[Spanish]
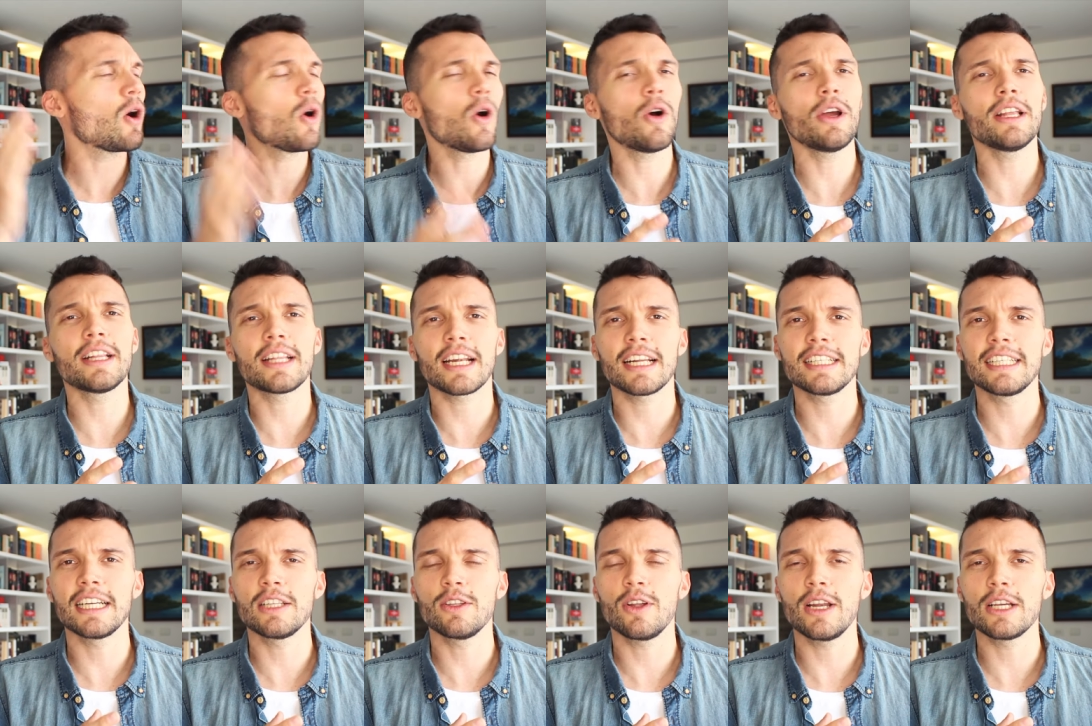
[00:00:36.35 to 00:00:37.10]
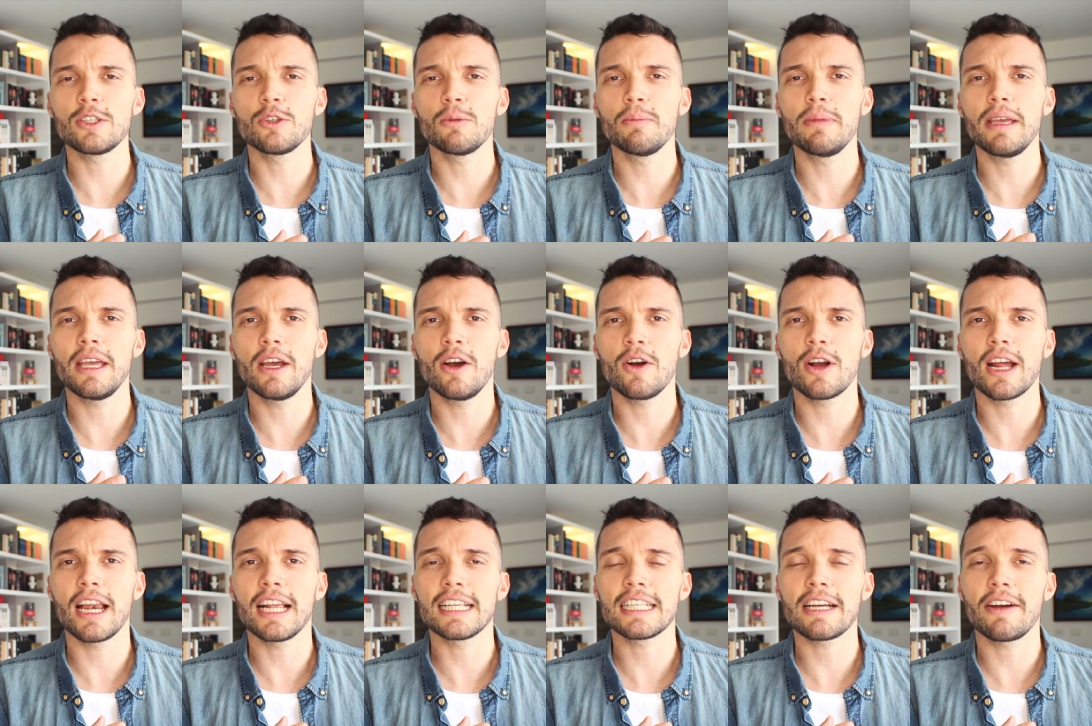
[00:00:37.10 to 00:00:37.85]
hoy trayéndoles un video
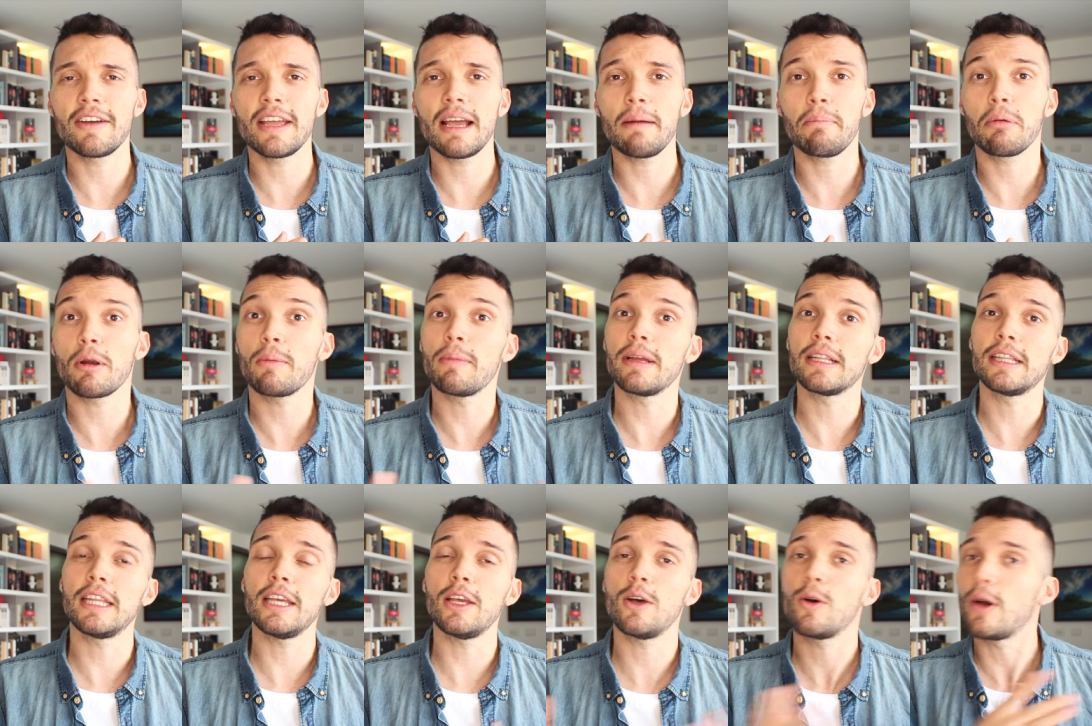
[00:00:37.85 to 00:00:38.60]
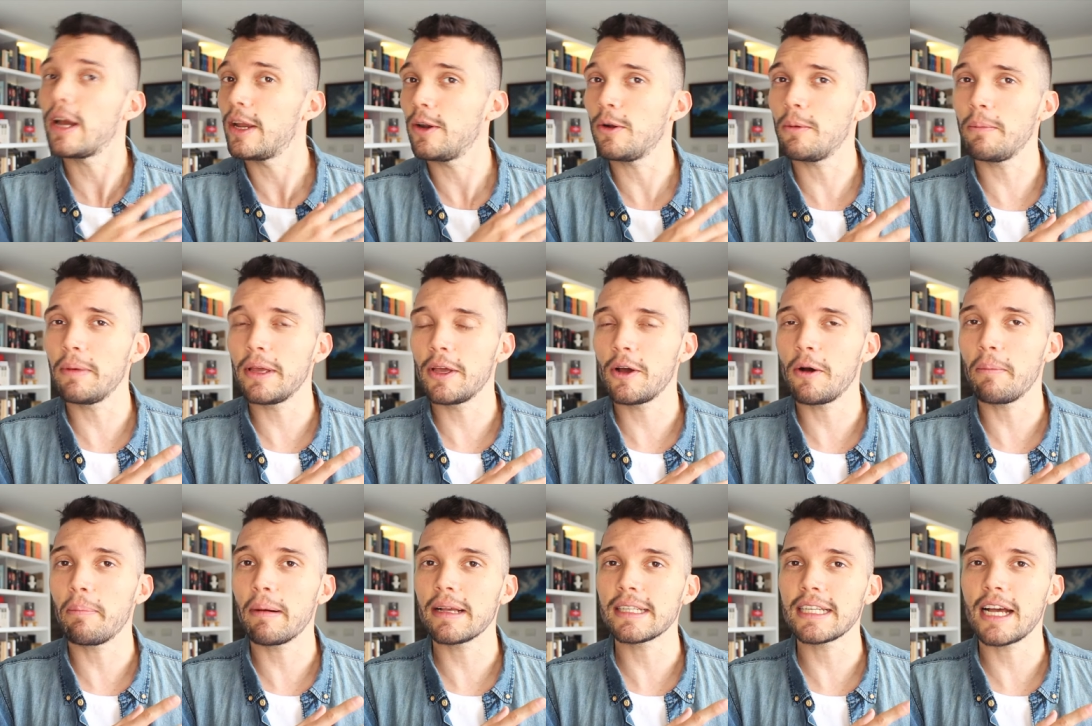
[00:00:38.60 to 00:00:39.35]
que les había prometido en un
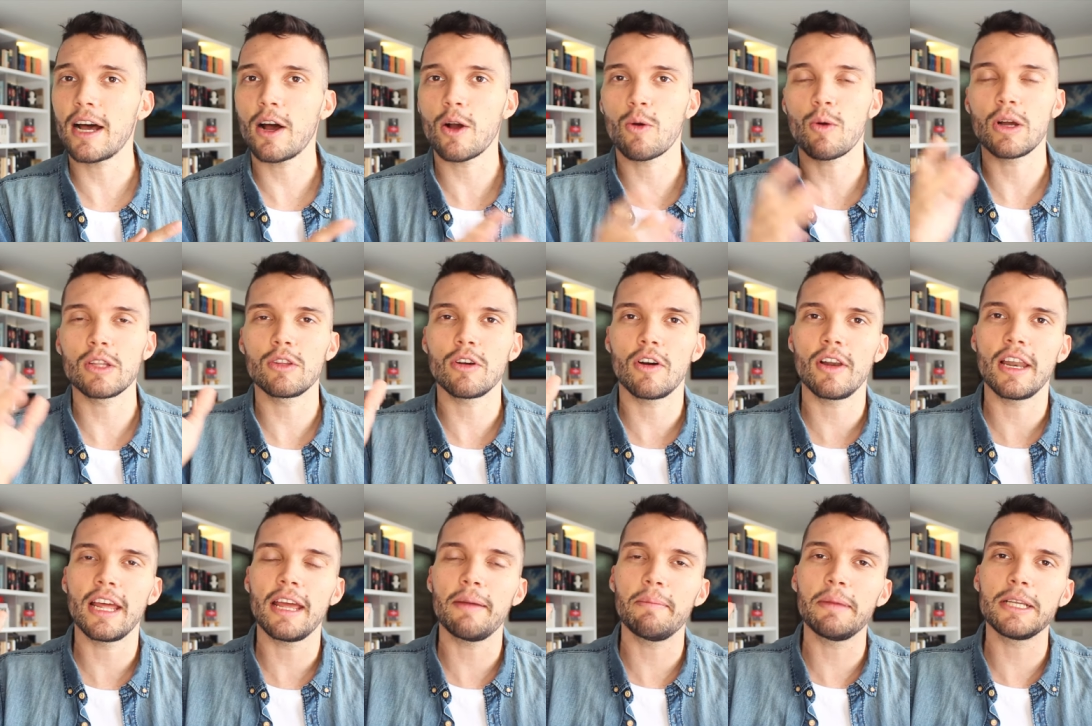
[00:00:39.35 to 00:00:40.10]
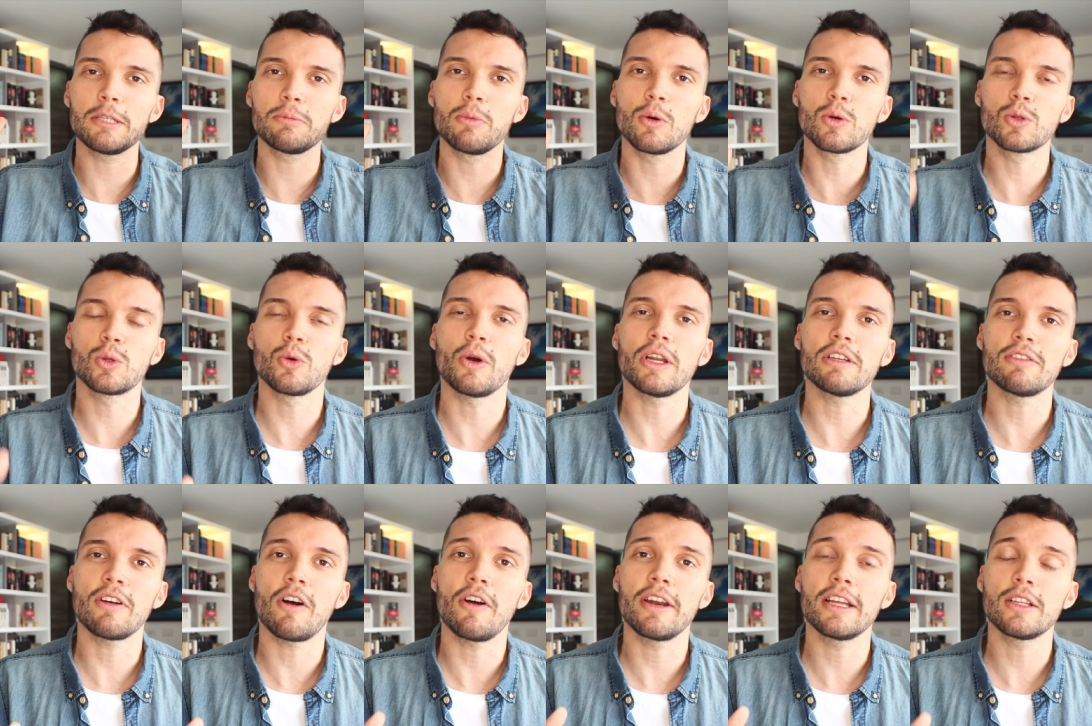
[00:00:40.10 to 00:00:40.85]
video pasado cuando hablé de mis
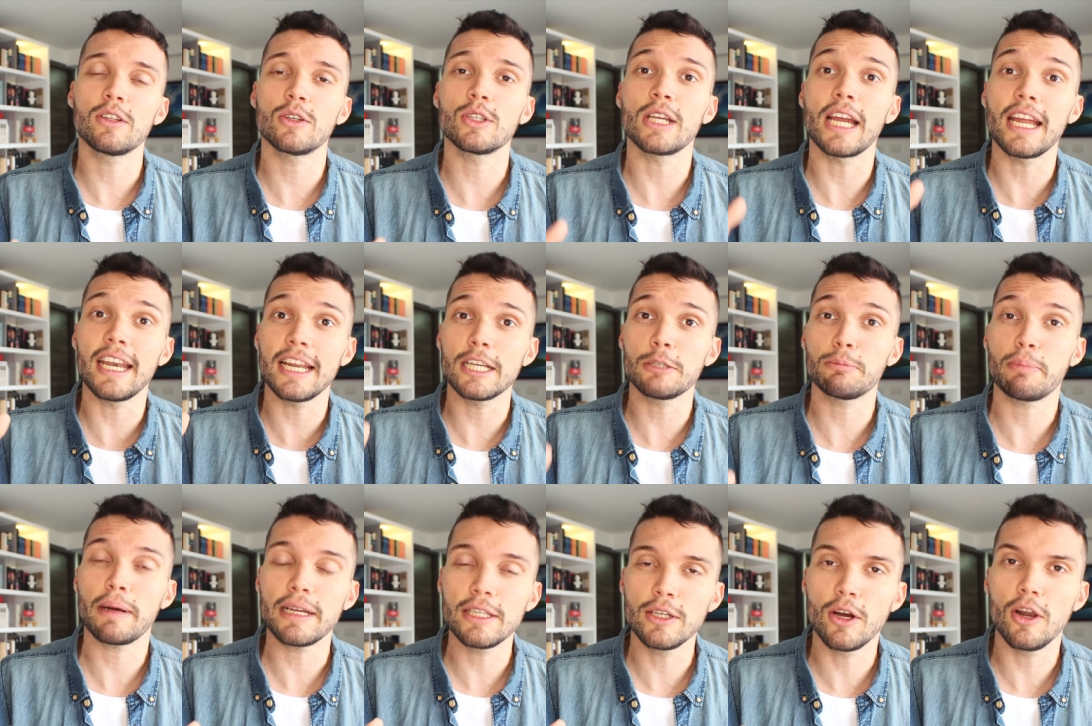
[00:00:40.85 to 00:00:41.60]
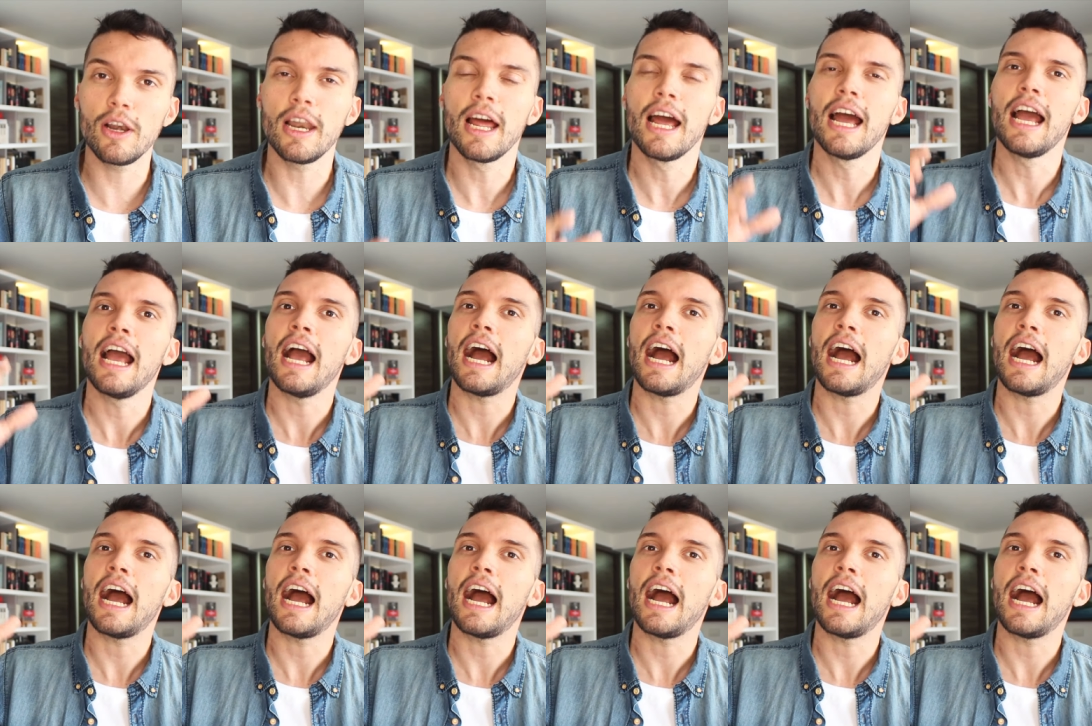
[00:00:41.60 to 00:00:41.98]
booktubers favoritos en español,